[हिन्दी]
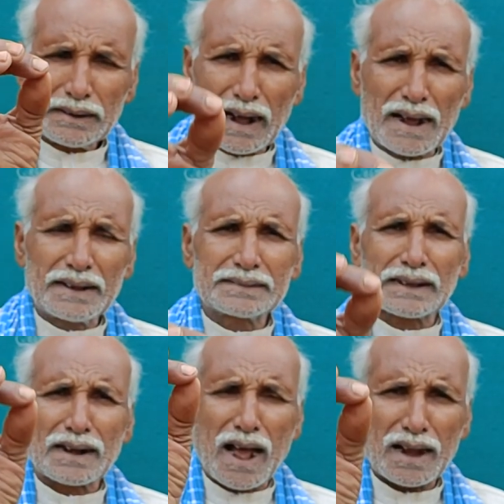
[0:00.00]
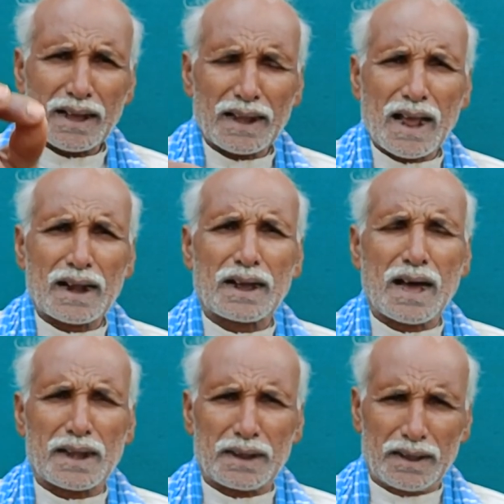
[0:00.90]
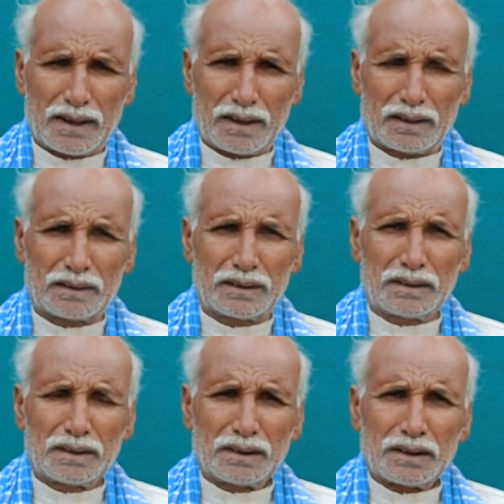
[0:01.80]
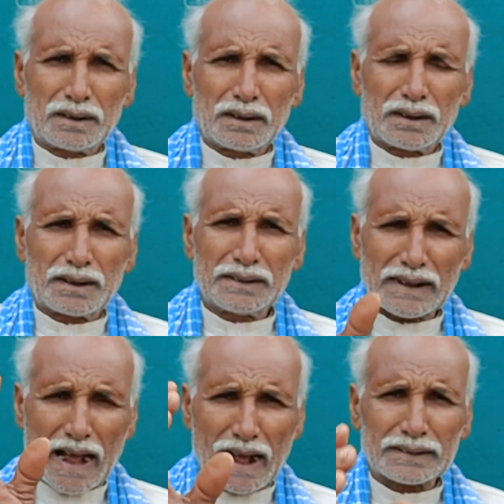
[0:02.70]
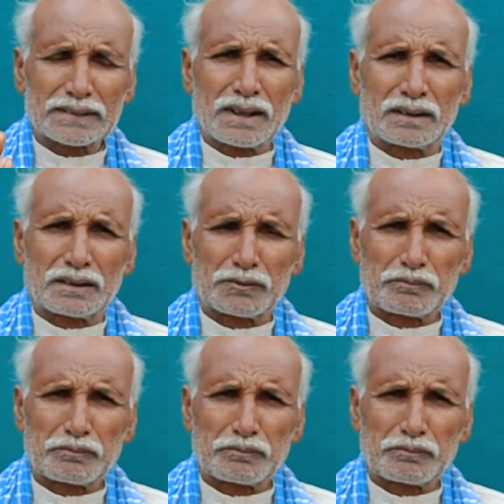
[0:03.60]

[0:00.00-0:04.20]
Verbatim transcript: यह इतना कलाकार है कि जहाँ तक